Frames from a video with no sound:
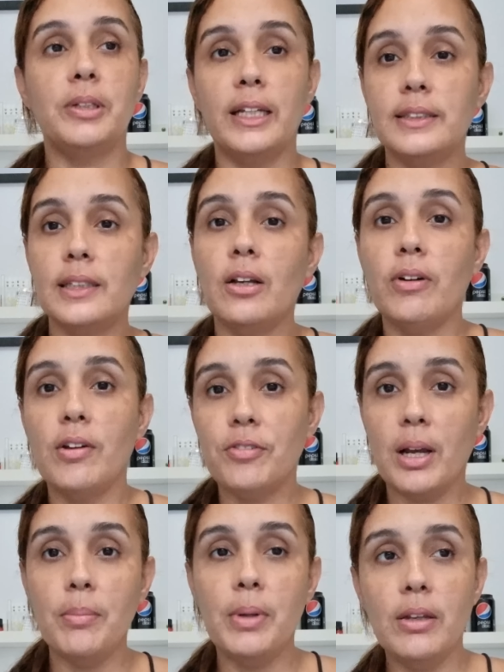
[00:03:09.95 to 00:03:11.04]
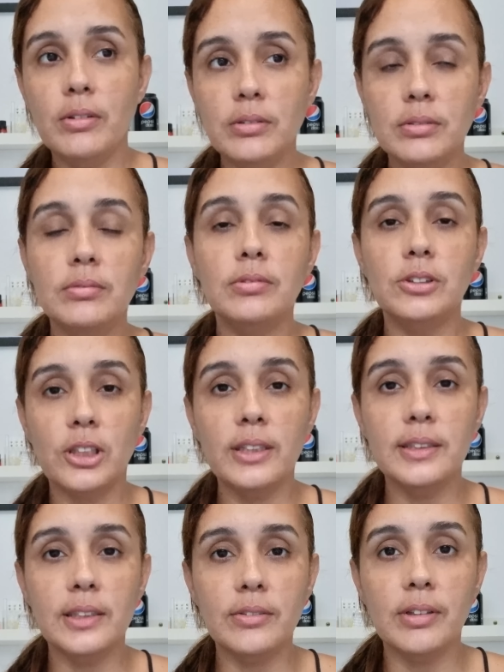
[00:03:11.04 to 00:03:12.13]
porque senão ia ficar meio
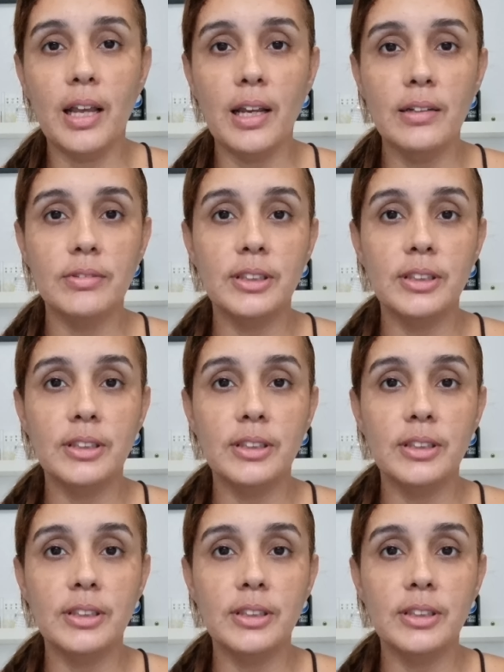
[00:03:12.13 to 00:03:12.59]
esquisito, né?